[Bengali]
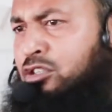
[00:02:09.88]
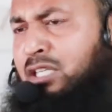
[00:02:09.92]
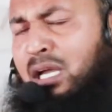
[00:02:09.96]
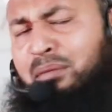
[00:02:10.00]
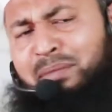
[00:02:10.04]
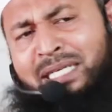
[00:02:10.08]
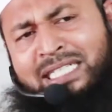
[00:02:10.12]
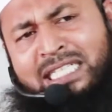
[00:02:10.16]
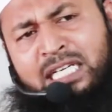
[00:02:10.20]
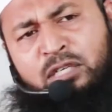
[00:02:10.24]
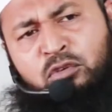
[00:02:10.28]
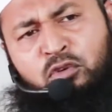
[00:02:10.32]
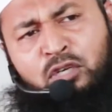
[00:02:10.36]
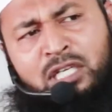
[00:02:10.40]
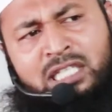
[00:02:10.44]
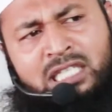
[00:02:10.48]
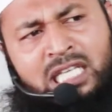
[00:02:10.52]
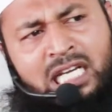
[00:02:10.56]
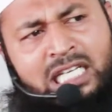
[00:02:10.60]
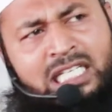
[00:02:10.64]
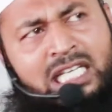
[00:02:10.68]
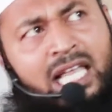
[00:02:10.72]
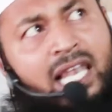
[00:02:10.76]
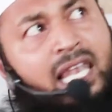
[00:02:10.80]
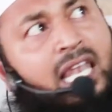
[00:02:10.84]
যদি আমি এটা করে
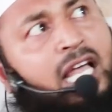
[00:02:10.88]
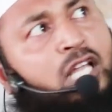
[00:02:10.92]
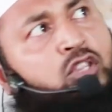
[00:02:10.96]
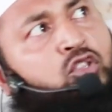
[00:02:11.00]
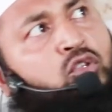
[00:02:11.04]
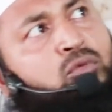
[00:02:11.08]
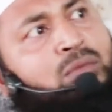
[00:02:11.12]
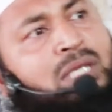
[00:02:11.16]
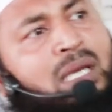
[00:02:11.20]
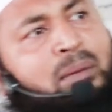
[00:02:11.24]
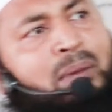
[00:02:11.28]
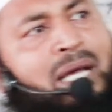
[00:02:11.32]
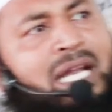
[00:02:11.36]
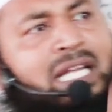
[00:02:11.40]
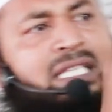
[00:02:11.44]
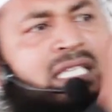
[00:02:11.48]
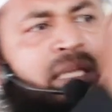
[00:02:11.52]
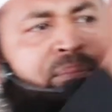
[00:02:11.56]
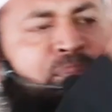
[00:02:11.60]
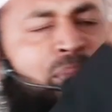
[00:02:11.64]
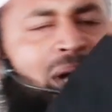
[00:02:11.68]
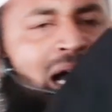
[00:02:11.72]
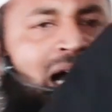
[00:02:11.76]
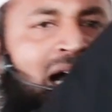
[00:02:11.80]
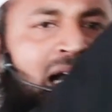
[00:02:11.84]
থাকি আল্লাহ তুমি আমার
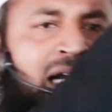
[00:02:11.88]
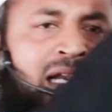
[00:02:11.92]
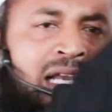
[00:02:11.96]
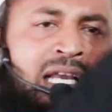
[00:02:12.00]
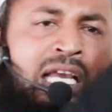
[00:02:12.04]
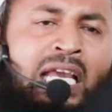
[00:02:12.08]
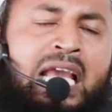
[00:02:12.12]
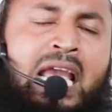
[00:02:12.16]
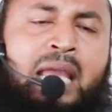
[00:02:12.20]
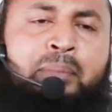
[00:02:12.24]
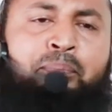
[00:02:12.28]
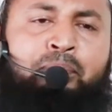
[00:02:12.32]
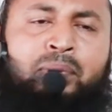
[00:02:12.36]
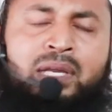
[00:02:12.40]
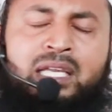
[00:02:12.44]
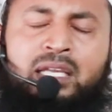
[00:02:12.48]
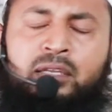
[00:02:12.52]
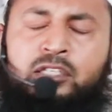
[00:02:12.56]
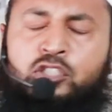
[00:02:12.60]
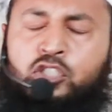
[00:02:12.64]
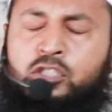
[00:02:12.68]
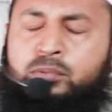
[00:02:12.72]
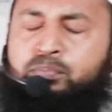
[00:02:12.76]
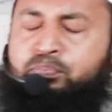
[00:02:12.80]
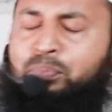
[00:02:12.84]
এতে পাহাড় এই
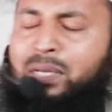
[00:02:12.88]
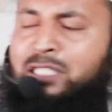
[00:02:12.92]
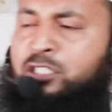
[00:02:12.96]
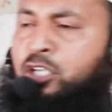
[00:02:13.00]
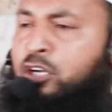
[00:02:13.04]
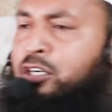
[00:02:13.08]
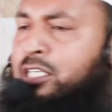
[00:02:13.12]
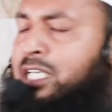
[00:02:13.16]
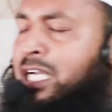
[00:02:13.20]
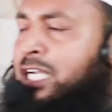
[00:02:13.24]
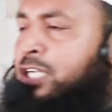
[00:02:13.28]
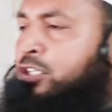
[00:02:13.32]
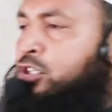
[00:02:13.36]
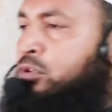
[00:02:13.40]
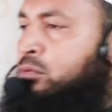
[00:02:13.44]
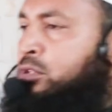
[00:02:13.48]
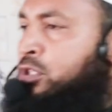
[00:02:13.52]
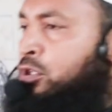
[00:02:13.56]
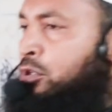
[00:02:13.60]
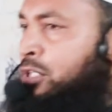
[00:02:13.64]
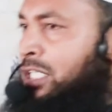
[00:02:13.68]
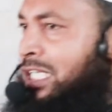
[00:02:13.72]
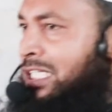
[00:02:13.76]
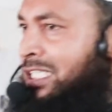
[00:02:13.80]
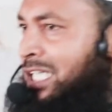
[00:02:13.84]
পাথরটাকে তুমি
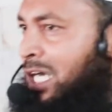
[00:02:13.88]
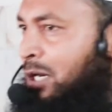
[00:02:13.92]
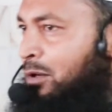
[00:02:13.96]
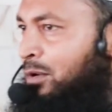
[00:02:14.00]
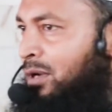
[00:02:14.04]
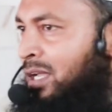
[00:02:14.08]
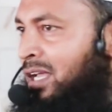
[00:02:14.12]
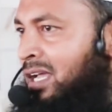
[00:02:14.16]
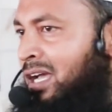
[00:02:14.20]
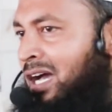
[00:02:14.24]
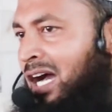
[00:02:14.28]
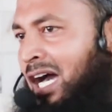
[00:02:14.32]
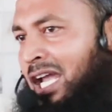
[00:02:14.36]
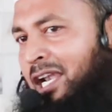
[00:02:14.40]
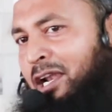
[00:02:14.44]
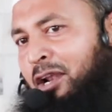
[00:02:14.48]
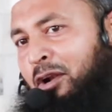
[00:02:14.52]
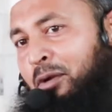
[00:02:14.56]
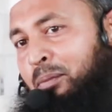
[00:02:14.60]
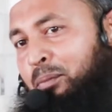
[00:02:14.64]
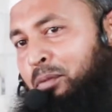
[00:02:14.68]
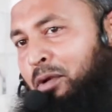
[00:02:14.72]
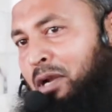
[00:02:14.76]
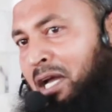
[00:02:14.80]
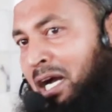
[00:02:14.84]
সরিয়ে দাও আল্লাহ
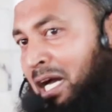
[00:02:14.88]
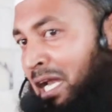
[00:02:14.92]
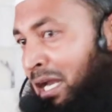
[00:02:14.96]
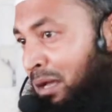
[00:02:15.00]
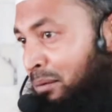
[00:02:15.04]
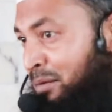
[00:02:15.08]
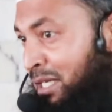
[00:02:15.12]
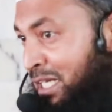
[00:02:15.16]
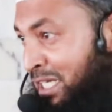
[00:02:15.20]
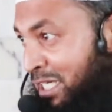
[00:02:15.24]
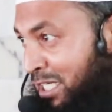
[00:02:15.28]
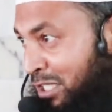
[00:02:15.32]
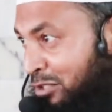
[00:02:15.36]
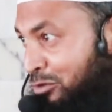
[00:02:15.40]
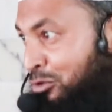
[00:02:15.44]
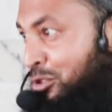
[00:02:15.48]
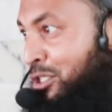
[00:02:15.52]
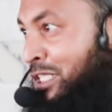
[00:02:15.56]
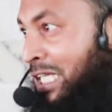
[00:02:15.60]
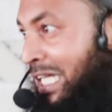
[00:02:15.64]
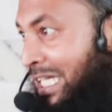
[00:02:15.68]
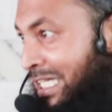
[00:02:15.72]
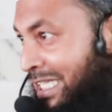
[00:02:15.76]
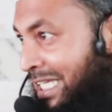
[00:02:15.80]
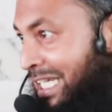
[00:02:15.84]
রব্বুল্লা আলমিন কিন্তু
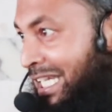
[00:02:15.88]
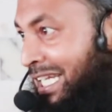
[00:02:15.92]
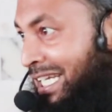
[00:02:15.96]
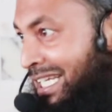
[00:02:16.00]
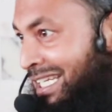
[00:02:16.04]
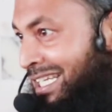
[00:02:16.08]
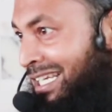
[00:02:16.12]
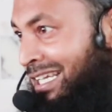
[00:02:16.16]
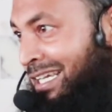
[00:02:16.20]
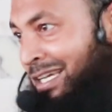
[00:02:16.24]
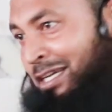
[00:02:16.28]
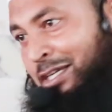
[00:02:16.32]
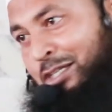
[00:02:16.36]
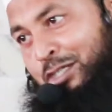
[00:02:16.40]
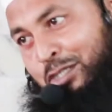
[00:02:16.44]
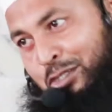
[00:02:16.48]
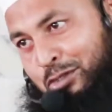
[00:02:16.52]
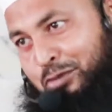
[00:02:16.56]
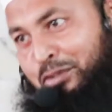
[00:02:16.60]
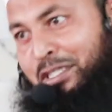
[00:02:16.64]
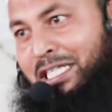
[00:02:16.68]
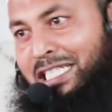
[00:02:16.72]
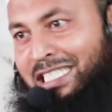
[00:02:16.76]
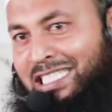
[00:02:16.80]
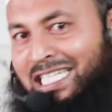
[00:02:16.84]
সেই দিন
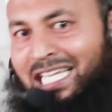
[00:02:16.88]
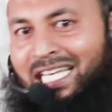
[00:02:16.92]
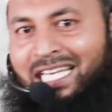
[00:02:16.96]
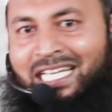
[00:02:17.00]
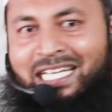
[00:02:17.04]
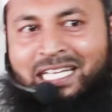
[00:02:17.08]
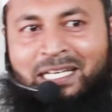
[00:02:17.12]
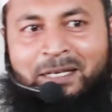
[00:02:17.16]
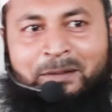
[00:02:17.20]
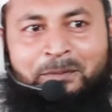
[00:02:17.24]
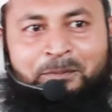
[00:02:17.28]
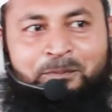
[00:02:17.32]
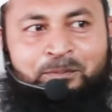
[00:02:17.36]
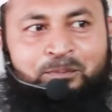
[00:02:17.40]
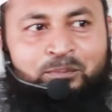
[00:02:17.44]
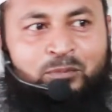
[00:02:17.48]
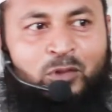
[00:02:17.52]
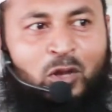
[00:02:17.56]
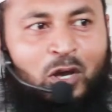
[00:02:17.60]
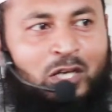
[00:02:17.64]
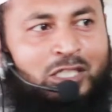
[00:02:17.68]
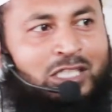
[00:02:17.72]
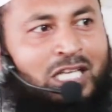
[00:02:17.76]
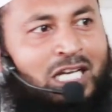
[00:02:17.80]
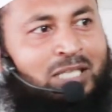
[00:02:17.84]
শুনেছিলেন
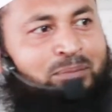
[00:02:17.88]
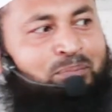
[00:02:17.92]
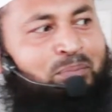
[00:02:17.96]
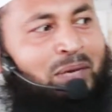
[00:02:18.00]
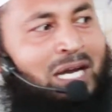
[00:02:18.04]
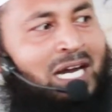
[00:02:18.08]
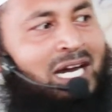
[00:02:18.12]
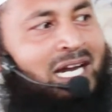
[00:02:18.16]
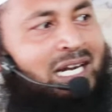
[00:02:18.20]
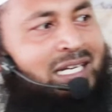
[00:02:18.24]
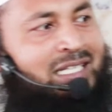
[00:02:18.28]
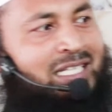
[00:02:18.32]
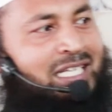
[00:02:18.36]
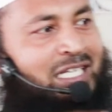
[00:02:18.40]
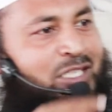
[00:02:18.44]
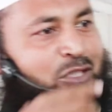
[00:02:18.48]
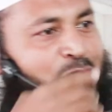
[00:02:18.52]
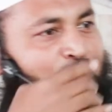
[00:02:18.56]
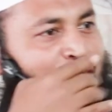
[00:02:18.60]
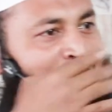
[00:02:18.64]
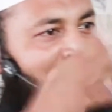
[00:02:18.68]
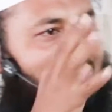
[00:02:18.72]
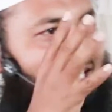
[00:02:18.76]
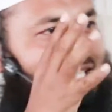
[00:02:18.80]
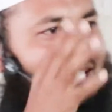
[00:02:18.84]
অর্থাৎ পাহাড়কে
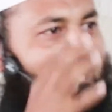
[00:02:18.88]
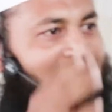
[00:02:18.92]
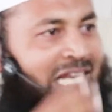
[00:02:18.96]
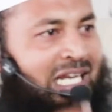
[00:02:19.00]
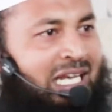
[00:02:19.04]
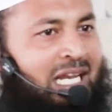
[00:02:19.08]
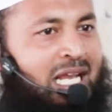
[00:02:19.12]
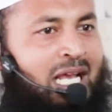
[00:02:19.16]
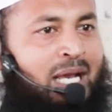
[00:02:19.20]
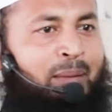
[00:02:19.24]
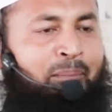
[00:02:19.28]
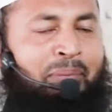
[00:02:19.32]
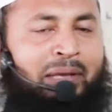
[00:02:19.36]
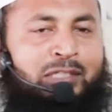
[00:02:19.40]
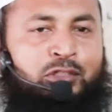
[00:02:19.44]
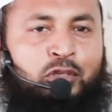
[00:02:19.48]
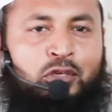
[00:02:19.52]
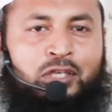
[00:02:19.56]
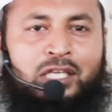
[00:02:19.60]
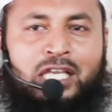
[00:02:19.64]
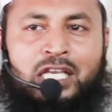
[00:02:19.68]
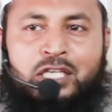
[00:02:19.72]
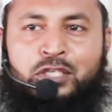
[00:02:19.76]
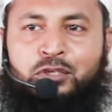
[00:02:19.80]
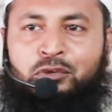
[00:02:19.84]
সরিয়ে দিলেন
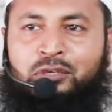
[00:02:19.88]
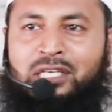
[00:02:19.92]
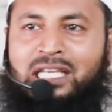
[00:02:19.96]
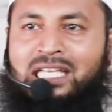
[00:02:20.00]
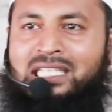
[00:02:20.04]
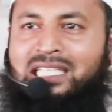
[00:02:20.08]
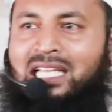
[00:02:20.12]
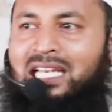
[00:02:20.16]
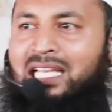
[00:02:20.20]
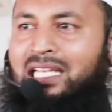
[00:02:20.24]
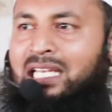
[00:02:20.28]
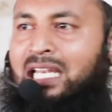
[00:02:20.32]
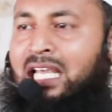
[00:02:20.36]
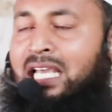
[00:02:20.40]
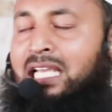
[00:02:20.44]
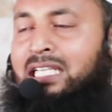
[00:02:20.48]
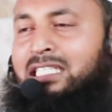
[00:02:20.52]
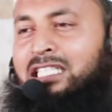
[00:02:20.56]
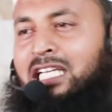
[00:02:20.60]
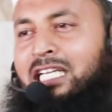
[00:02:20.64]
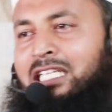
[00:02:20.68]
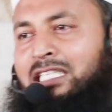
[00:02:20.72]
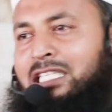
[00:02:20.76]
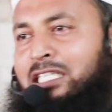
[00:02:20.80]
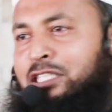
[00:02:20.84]
পাথরকে সরিয়ে দিলেন
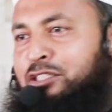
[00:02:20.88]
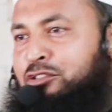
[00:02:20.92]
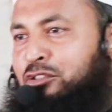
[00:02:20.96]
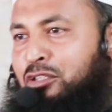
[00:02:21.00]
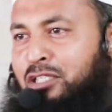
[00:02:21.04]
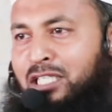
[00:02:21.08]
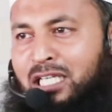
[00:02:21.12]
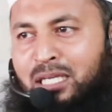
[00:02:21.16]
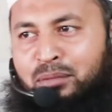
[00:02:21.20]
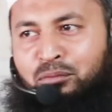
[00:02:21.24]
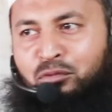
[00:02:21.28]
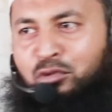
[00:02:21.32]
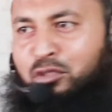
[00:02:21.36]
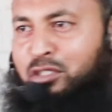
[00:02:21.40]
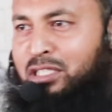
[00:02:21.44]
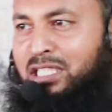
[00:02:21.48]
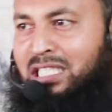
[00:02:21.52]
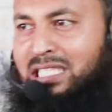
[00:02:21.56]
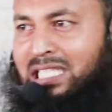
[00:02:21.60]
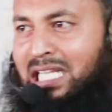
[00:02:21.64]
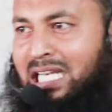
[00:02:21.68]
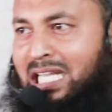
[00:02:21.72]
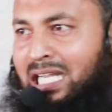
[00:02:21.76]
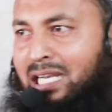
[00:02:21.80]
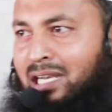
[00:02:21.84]
সেই তিনজনকে মুক্তি
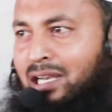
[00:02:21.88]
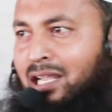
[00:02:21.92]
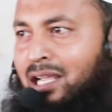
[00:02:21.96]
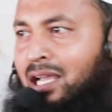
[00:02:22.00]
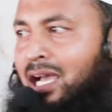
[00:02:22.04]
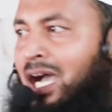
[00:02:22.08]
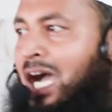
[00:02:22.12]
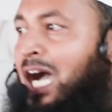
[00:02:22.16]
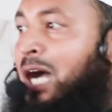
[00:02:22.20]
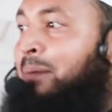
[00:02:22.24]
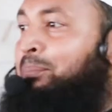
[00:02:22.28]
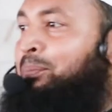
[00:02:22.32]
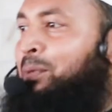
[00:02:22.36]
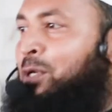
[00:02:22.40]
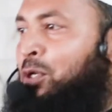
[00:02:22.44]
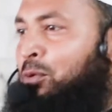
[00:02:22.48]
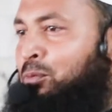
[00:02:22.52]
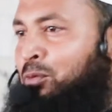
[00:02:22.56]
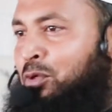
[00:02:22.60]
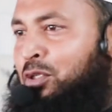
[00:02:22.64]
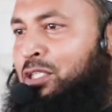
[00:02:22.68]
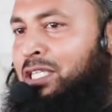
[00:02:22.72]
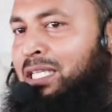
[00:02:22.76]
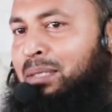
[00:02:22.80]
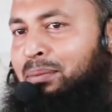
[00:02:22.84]
দিলেন আপনিও
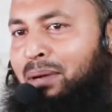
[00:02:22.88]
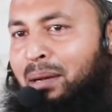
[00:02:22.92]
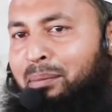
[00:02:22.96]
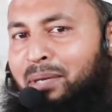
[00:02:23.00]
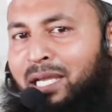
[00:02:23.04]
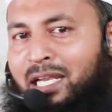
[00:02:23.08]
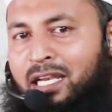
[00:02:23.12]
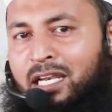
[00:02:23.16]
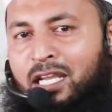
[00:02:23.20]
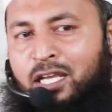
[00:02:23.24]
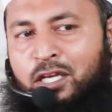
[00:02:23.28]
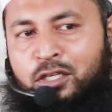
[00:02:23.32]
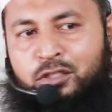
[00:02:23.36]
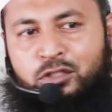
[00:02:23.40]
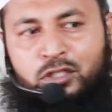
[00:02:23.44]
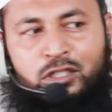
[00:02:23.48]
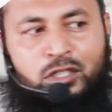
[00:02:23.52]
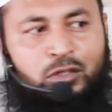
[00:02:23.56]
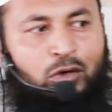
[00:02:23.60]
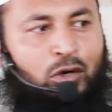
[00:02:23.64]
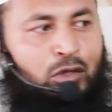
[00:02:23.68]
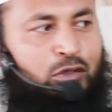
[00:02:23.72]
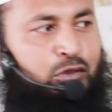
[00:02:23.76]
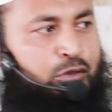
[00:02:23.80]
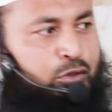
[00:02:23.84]
মুক্তি পাবেন
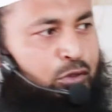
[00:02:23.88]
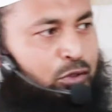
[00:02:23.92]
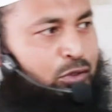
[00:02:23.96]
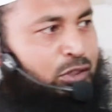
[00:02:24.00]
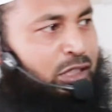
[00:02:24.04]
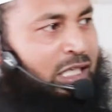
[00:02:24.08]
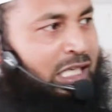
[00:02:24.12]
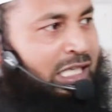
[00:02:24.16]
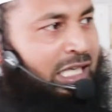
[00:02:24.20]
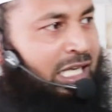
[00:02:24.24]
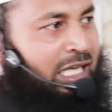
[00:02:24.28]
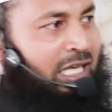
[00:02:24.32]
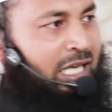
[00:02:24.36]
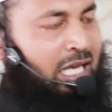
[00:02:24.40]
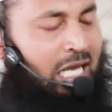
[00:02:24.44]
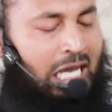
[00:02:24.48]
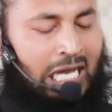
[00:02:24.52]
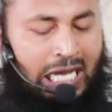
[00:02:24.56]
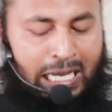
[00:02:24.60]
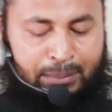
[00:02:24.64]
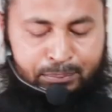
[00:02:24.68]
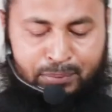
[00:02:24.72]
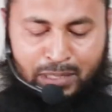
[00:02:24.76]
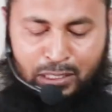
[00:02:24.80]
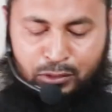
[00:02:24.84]
যদি অন্তর থেকে
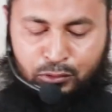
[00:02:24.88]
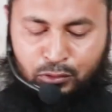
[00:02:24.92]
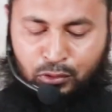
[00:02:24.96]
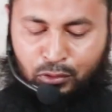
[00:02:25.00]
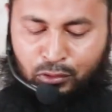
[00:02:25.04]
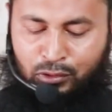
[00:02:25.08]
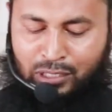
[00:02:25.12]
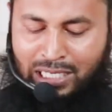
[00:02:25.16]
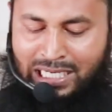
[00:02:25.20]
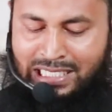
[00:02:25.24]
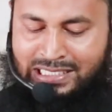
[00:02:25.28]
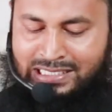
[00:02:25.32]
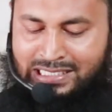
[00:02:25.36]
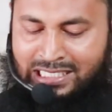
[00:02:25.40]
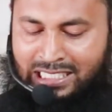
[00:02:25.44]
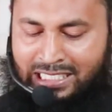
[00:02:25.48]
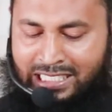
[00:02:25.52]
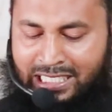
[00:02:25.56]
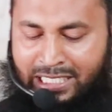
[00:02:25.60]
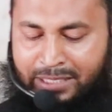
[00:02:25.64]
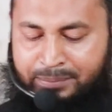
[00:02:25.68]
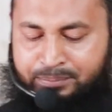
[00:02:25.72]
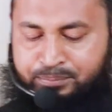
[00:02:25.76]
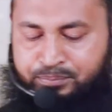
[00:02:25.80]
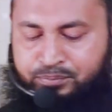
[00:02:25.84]
আপনার কোনো কাজ
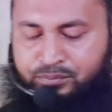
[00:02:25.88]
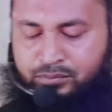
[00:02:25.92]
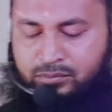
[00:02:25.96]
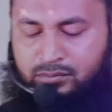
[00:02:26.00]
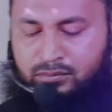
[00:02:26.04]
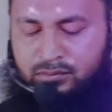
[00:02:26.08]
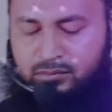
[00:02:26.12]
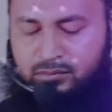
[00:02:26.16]
থাকে